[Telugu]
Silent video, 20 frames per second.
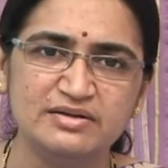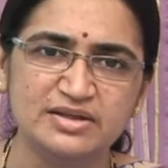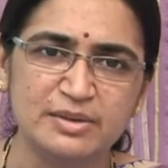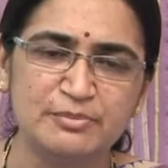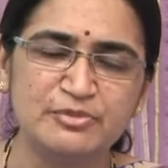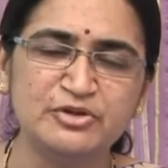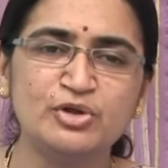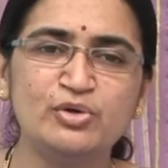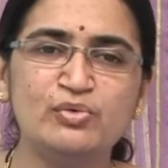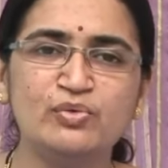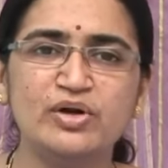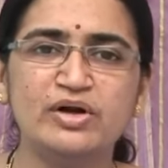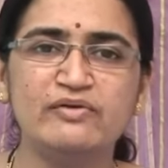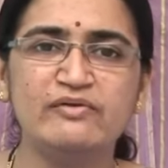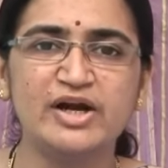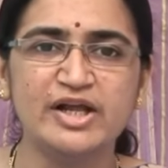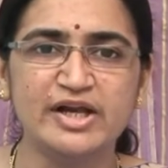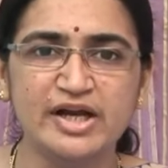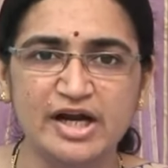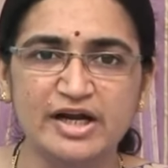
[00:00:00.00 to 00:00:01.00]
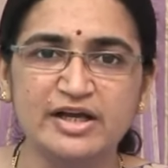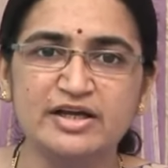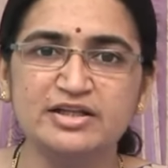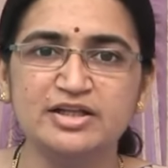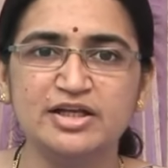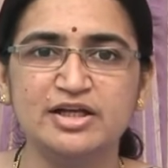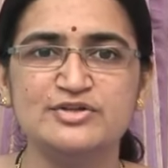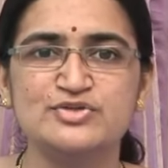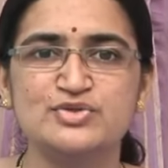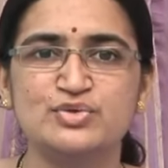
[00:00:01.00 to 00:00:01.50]
తమతో ఉన్న వాళ్ళని అడిగి
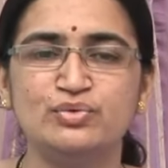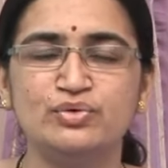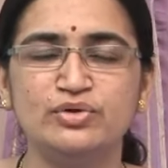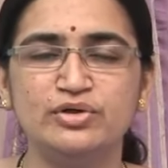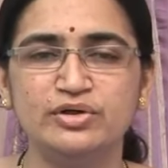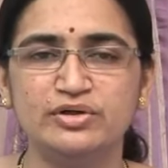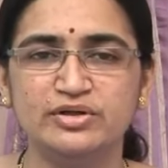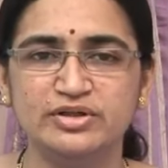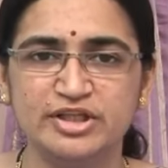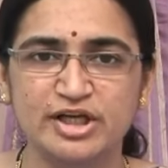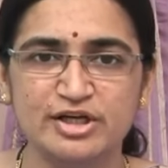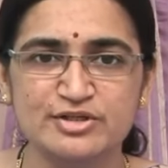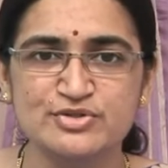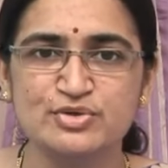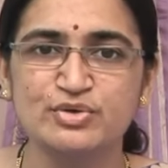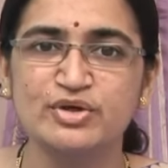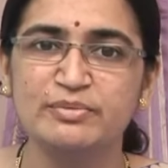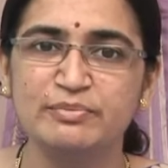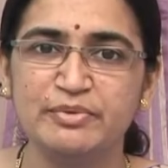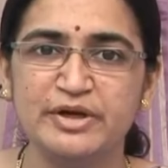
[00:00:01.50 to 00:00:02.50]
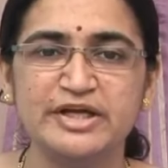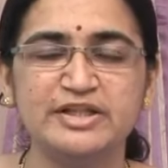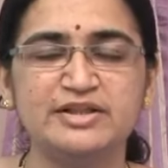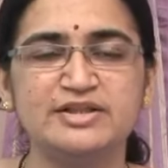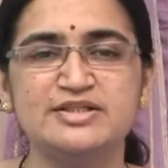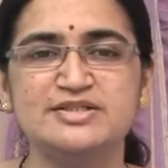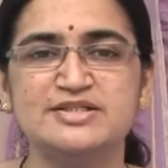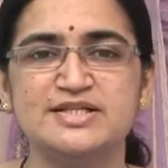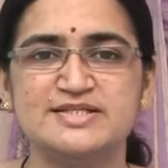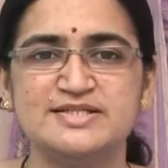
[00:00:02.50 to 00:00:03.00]
తెలుసుకు తెలుసుకునే
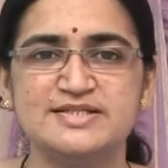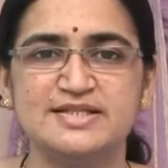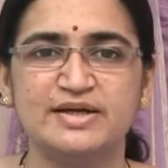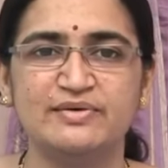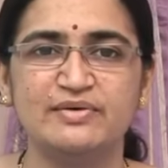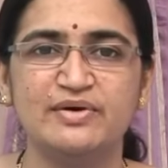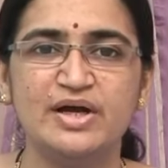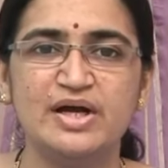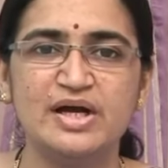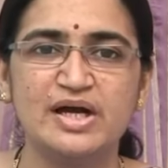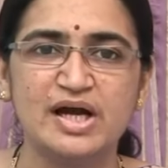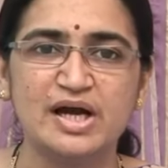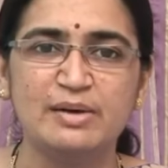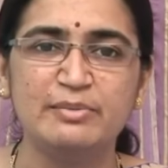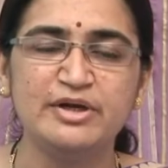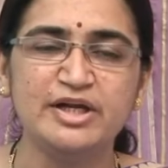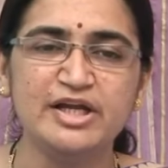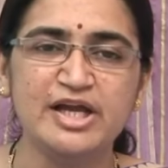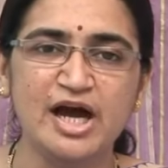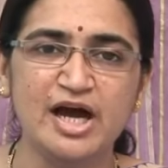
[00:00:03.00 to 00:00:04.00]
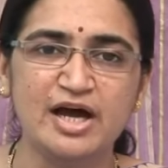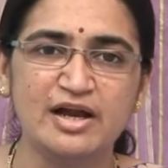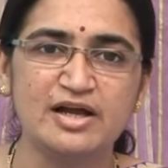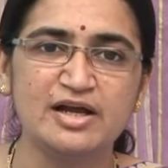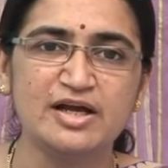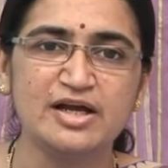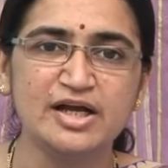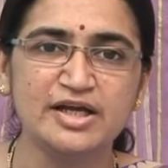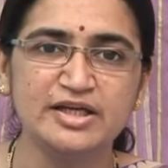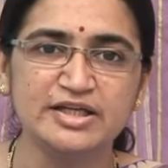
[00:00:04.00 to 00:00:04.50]
ప్రయత్నం చేస్తారు కాబట్టి ఆ
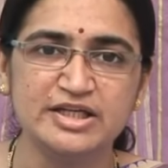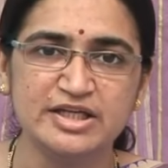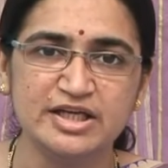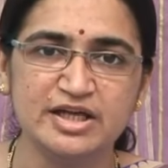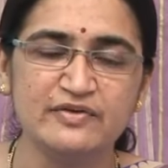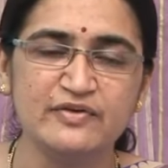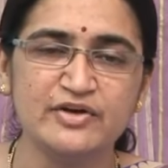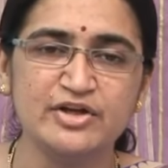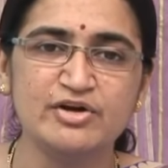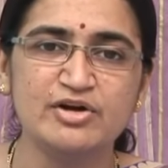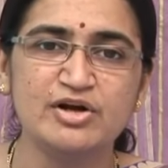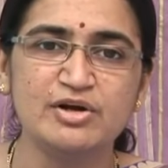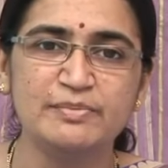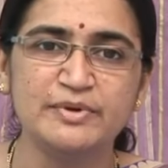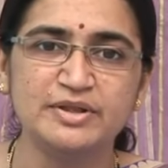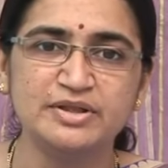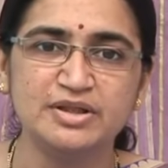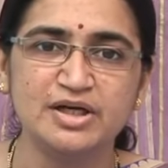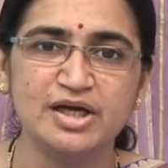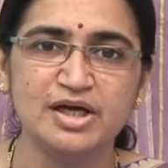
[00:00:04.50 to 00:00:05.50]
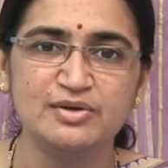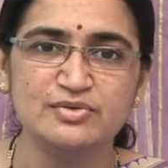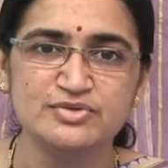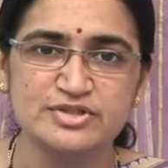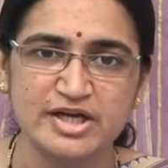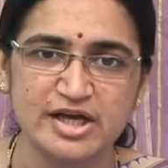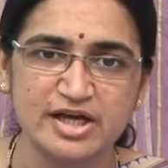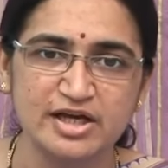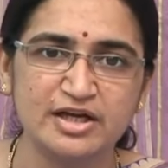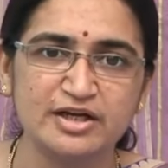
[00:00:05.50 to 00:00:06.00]
రకంగా ఈ ఇరవై ఒక్క పత్రాలు
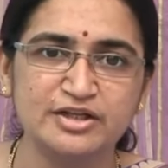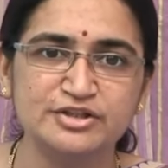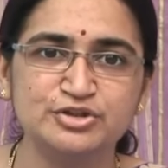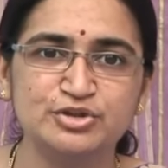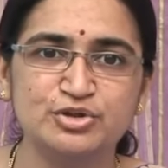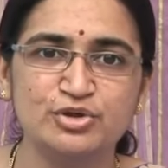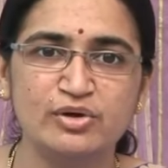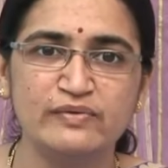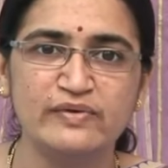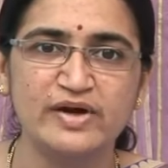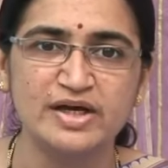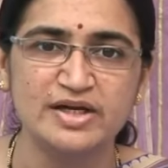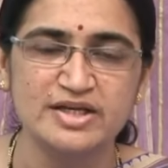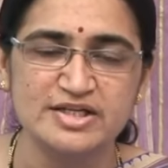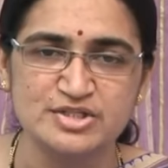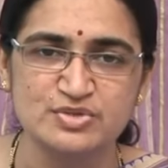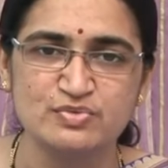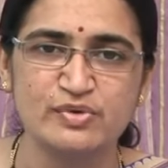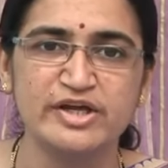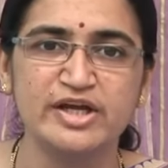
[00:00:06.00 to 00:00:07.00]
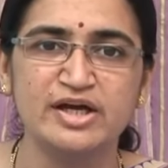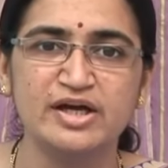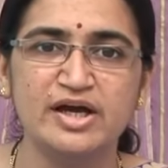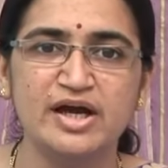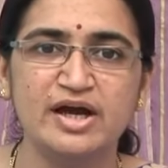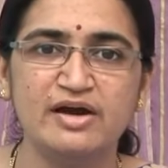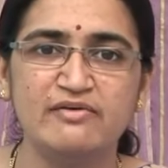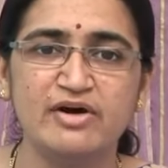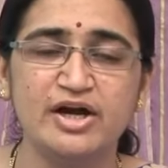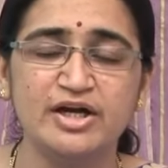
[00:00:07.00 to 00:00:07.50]
సేకరించుకోవాలి
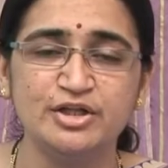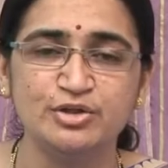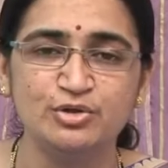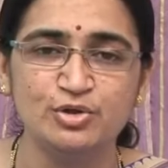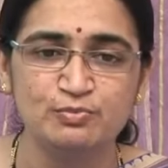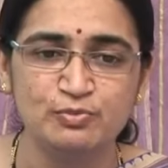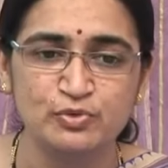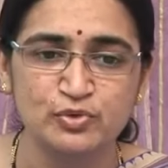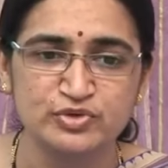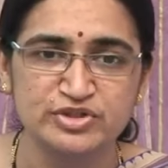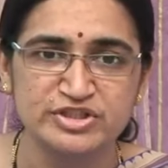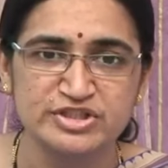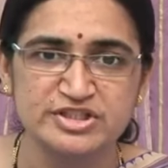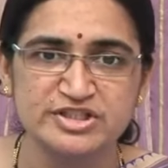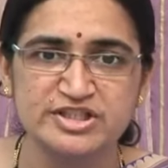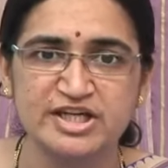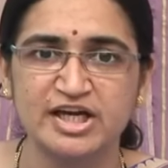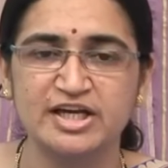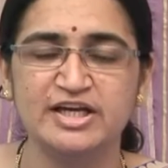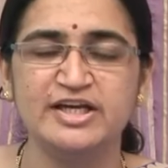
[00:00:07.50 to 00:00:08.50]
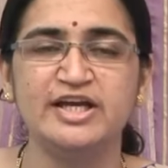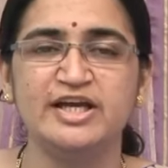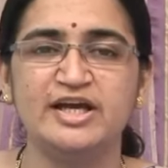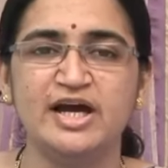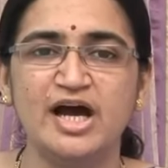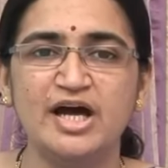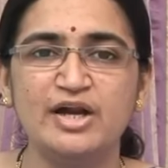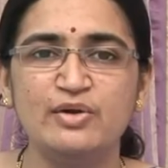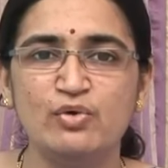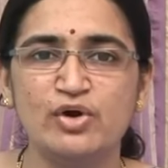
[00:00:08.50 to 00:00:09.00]
స్వయంగా వాటితో పూజించాలి
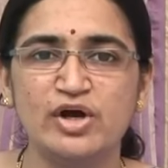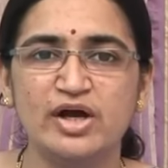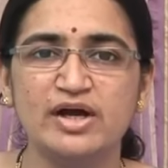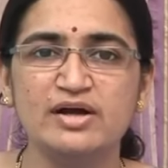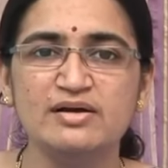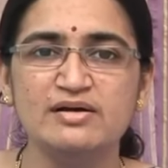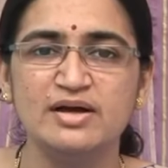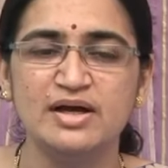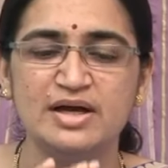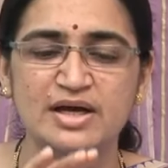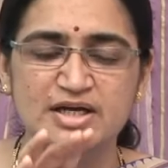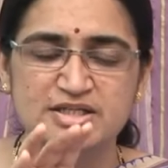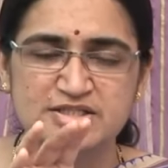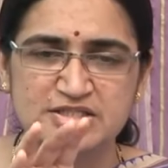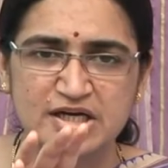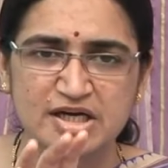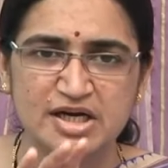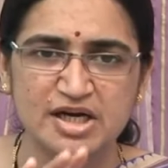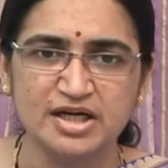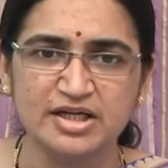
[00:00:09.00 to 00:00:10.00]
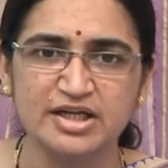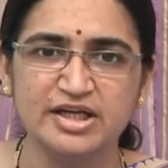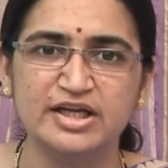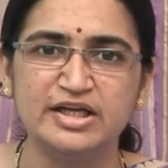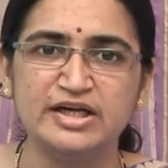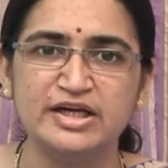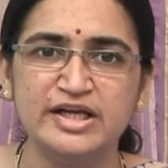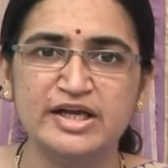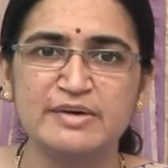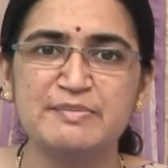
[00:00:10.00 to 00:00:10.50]
అని ఒక చక్కటి
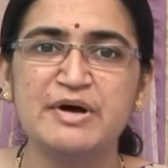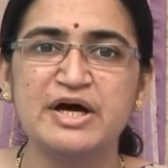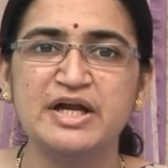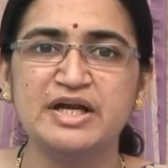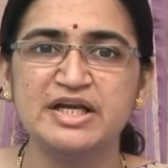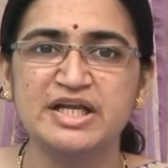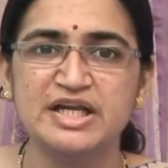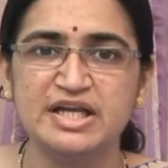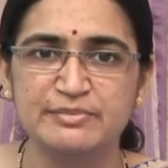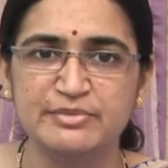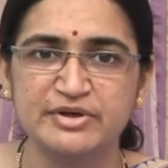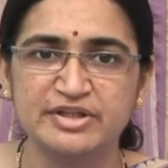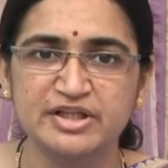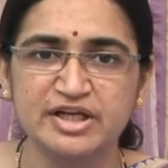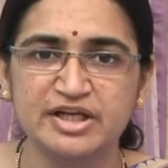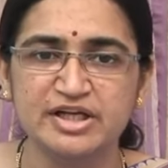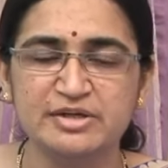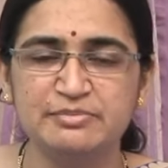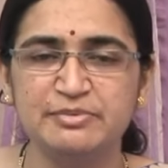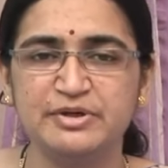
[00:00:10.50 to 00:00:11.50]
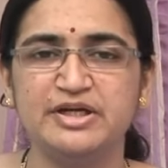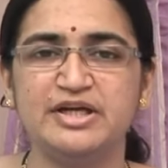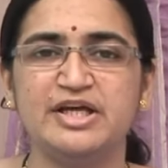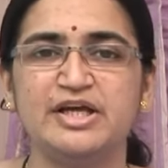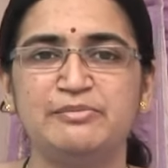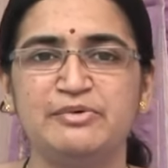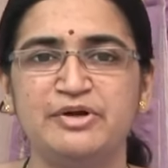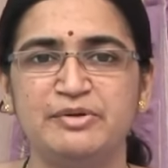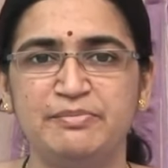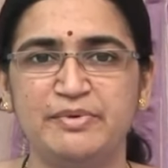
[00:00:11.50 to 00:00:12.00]
నియమాన్ని నిబంధనని
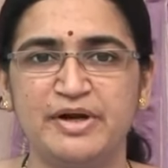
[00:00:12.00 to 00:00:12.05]
పెట్టారు మన